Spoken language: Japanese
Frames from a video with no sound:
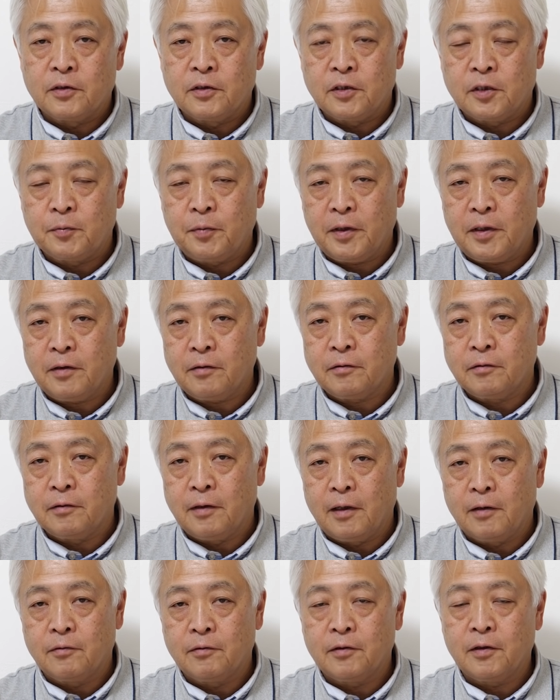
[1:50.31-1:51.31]
しばらく
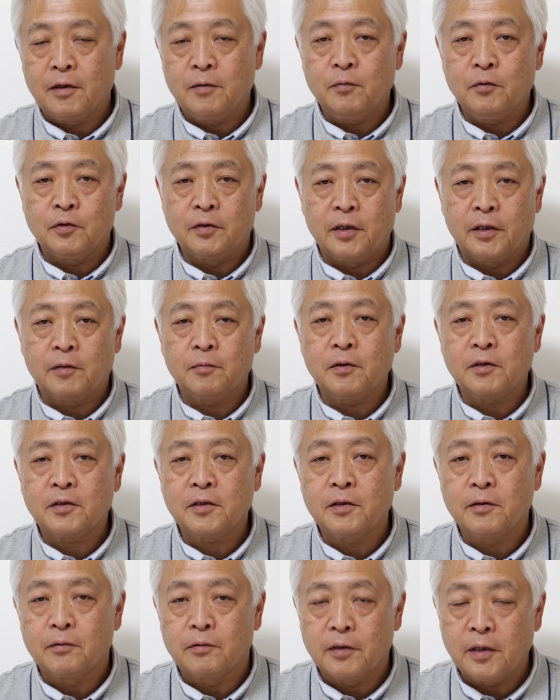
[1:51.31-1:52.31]
はこれはもうできま
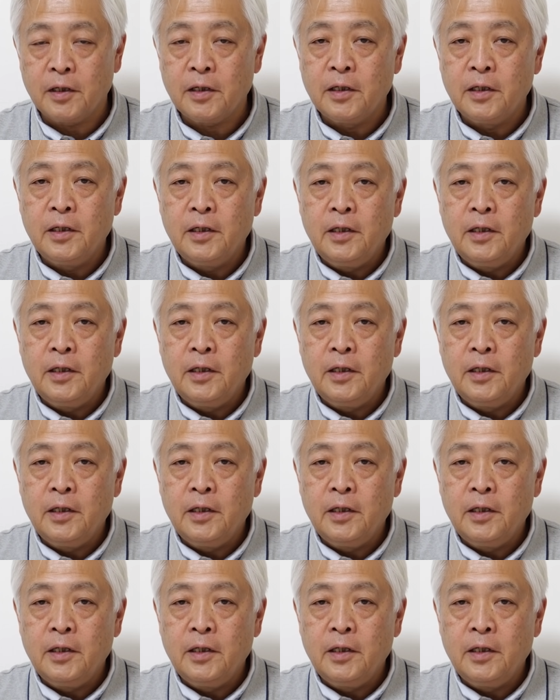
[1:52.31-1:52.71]
せんよね。